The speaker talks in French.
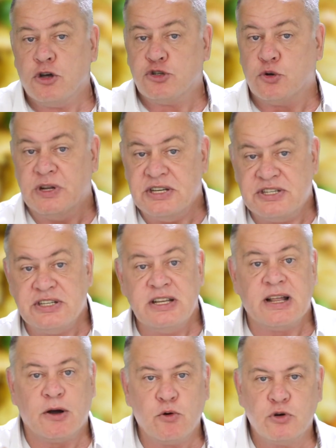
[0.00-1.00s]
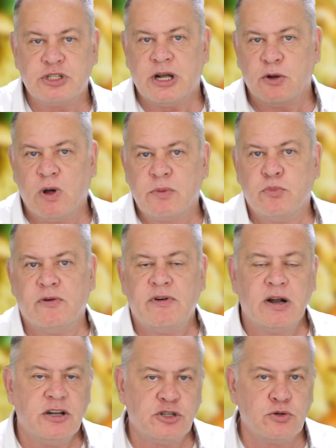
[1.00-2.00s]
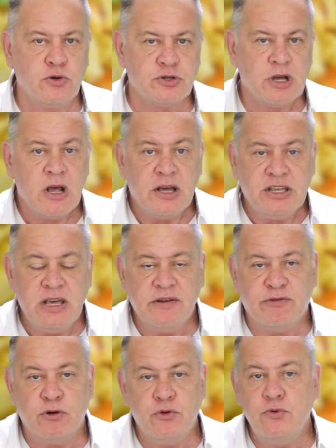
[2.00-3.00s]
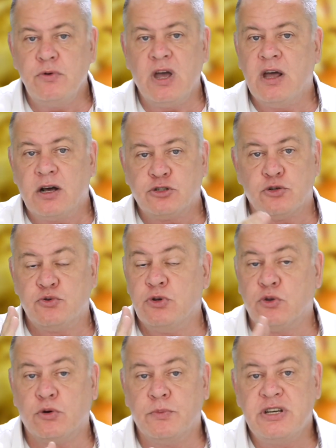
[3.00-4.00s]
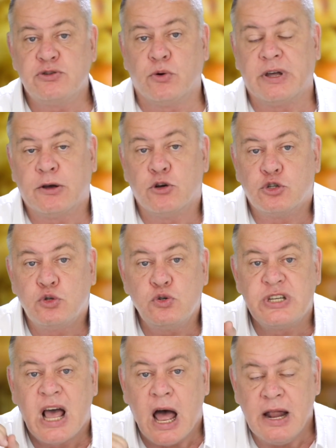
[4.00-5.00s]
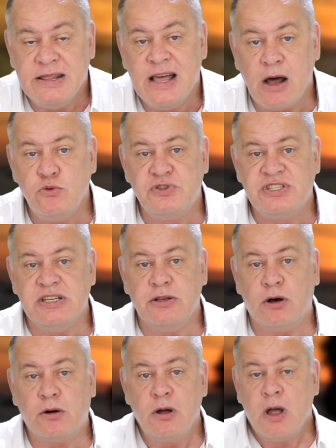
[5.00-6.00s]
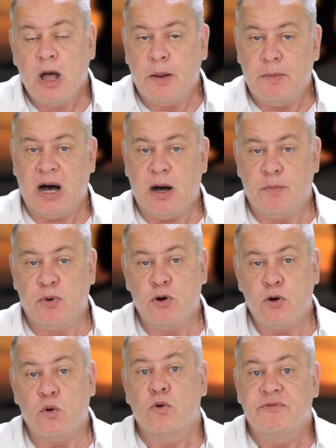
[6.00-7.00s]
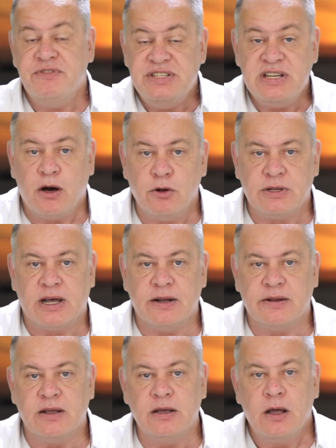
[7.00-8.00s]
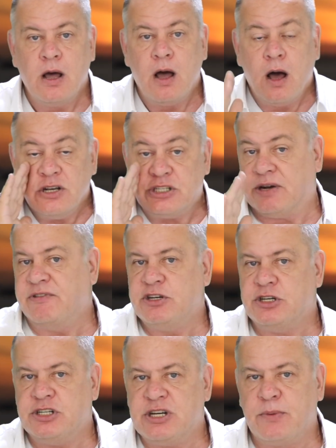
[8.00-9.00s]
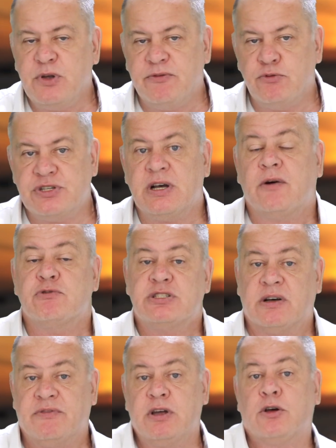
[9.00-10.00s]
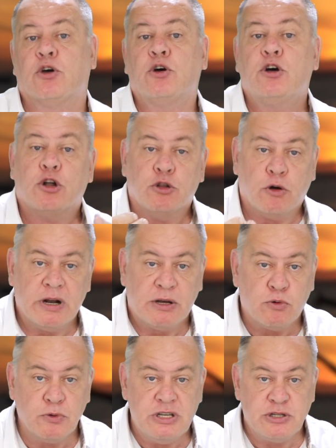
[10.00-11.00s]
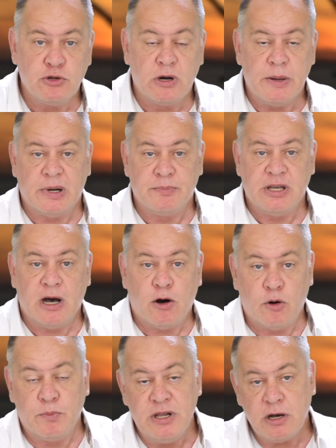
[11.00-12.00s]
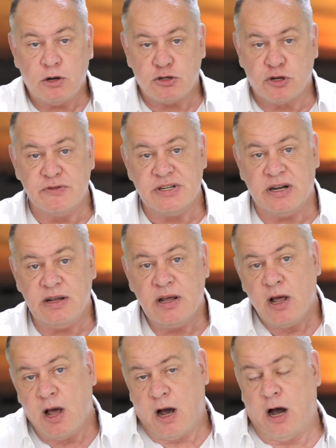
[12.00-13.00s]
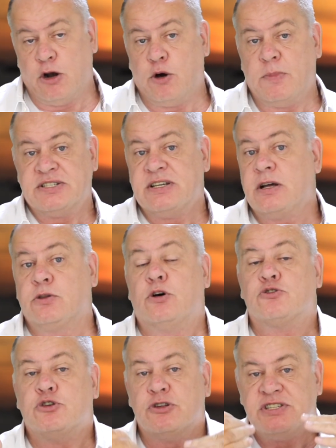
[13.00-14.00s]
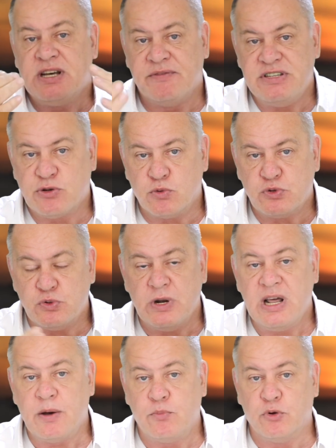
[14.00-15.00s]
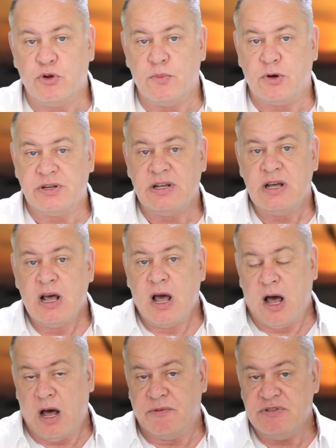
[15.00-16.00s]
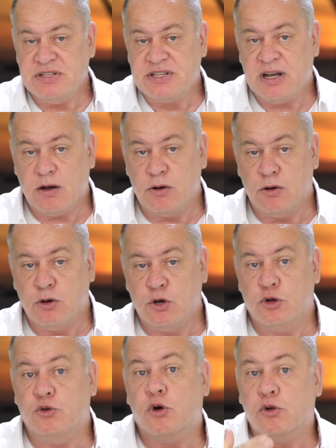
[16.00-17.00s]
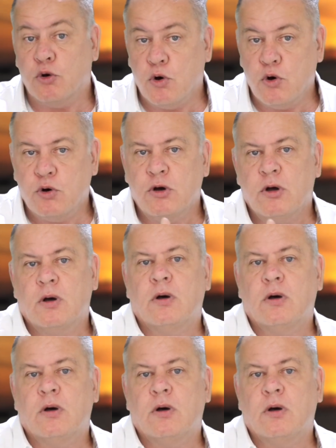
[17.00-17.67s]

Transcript: sur des sites à gauche à droite pour voir les choses qui évoluent et là je suis tombé sur quelque chose d'hallucinant par rapport au visa retraité. J'avais jamais vu ça. Vous savez que dans les conditions, les papiers à remplir, lorsque vous allez à l'ambassade dans un service consulaire pour demander un visa euh, non haut